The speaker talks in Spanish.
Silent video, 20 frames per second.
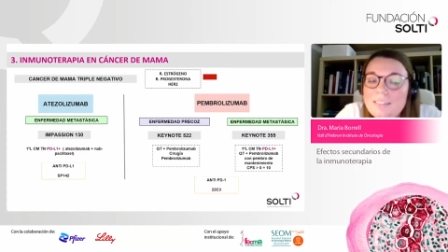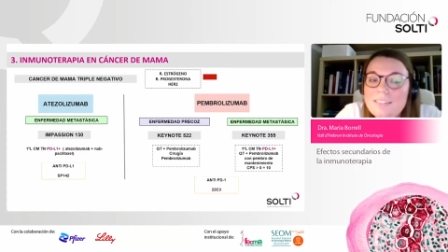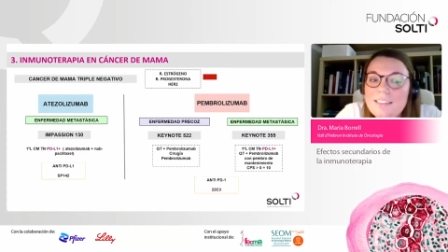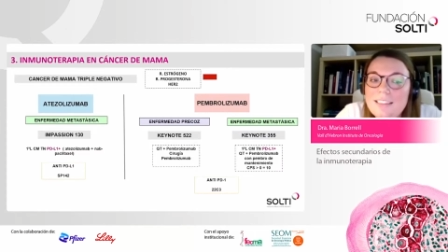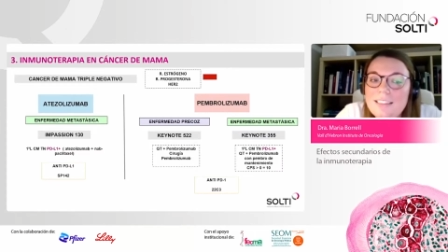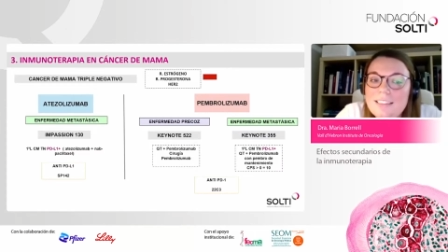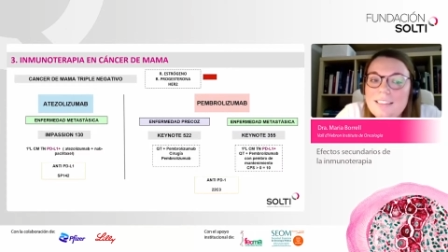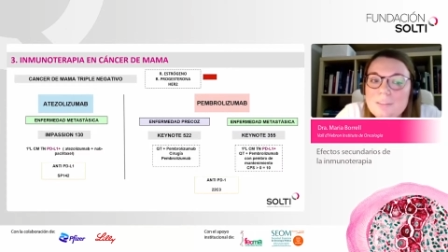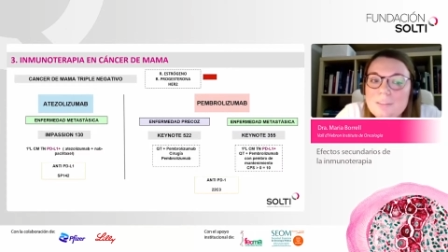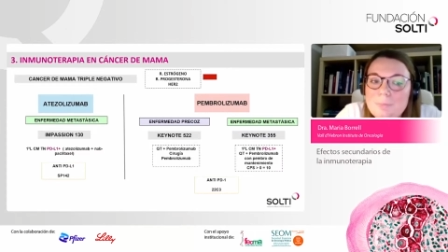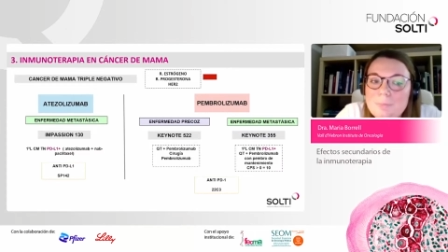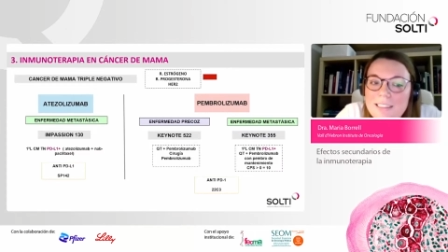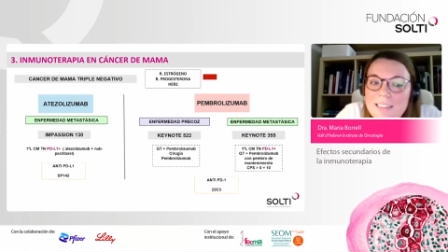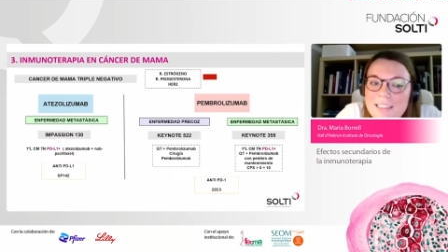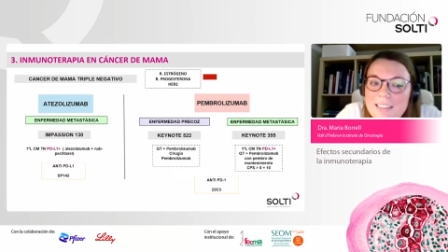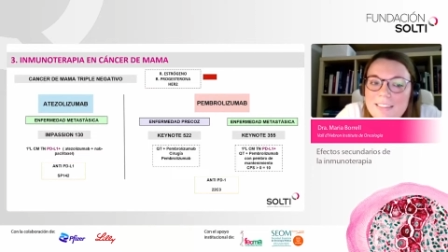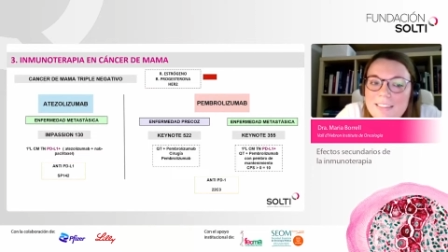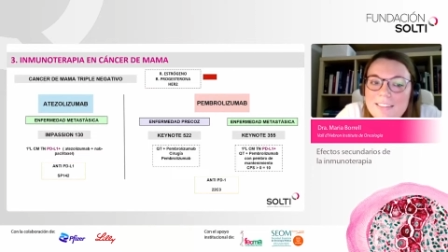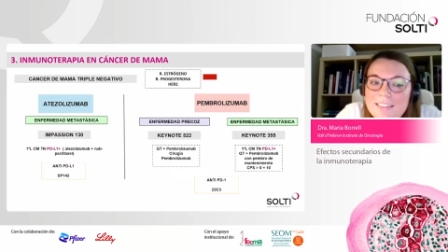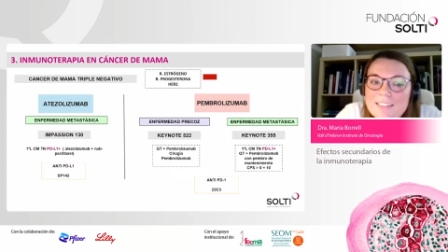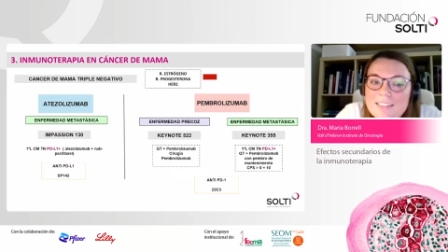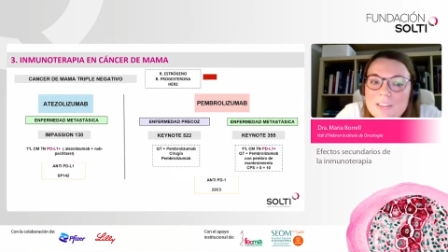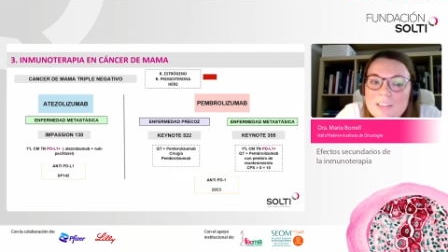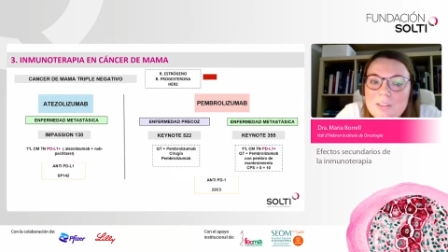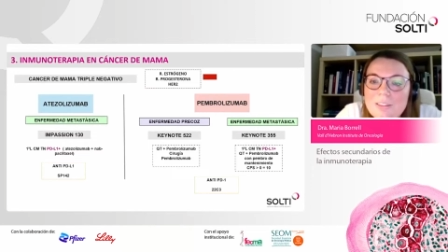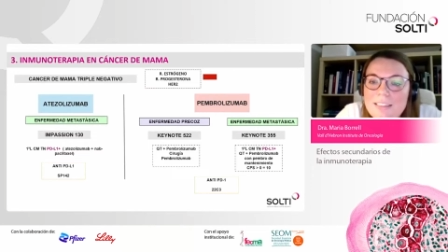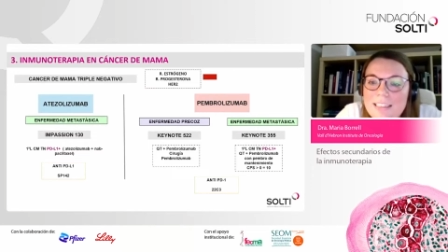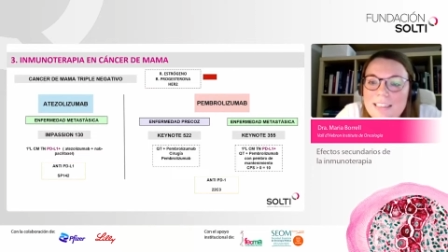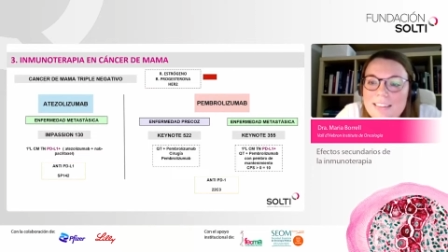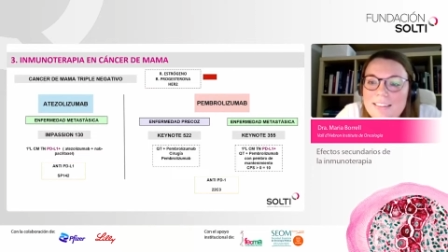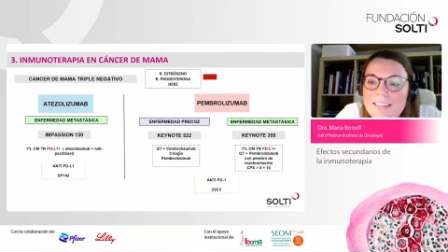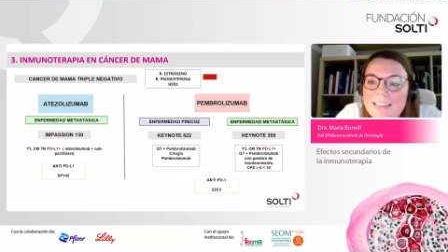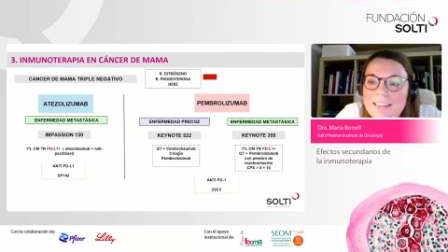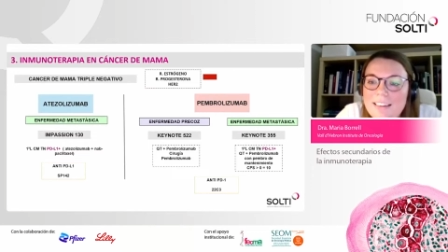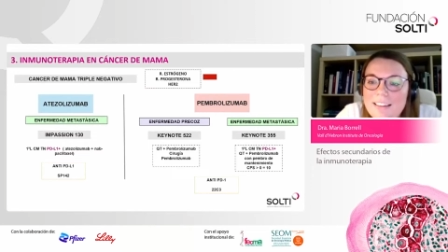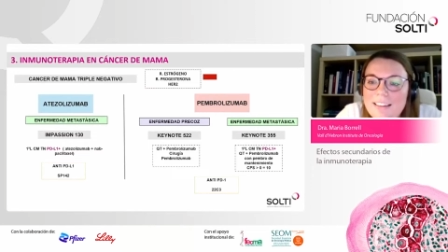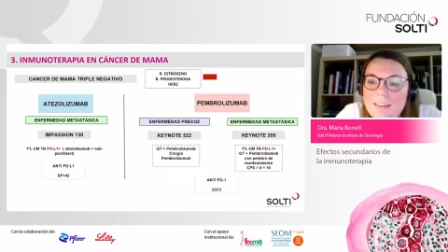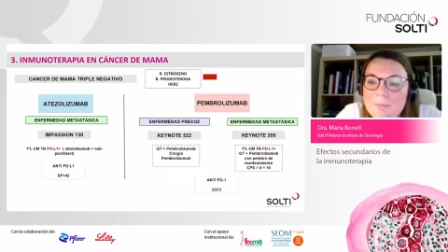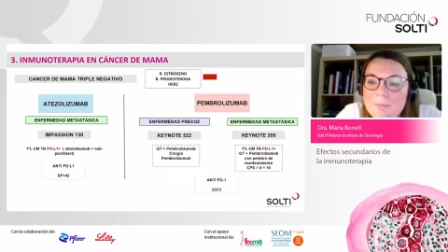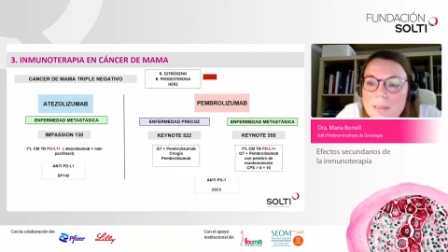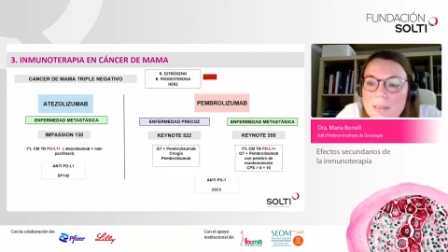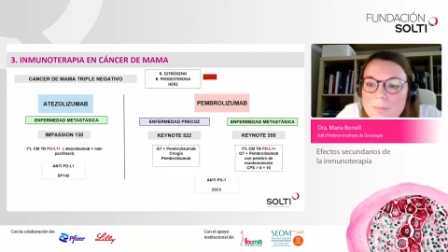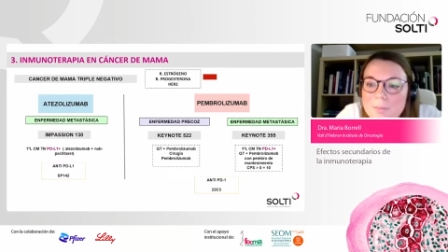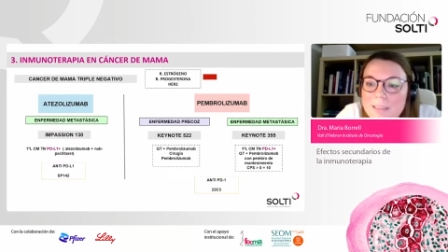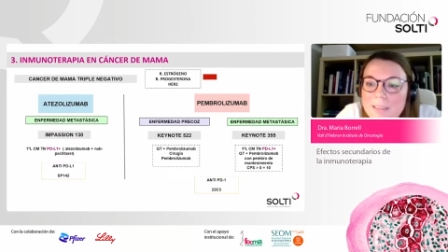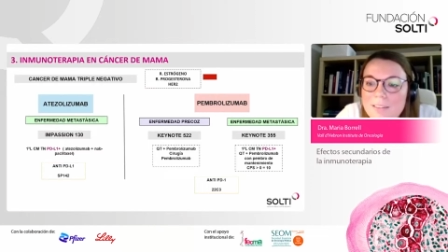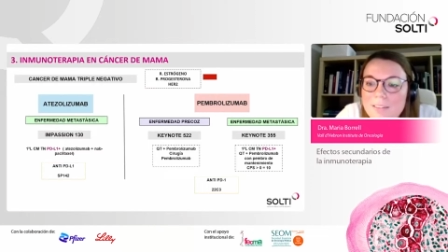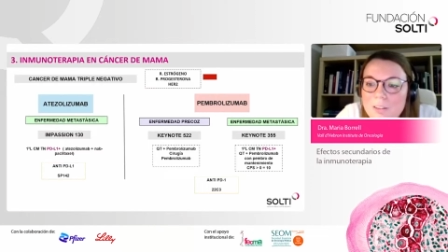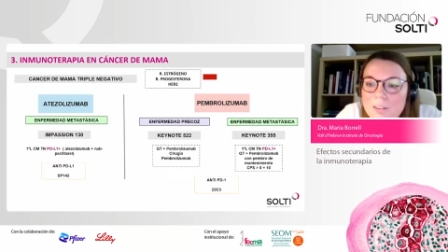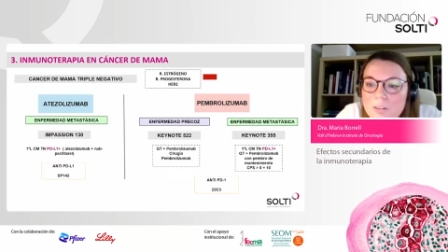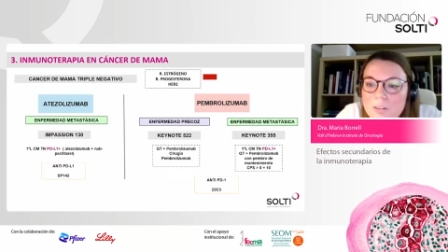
de las pacientes con cáncer de mama,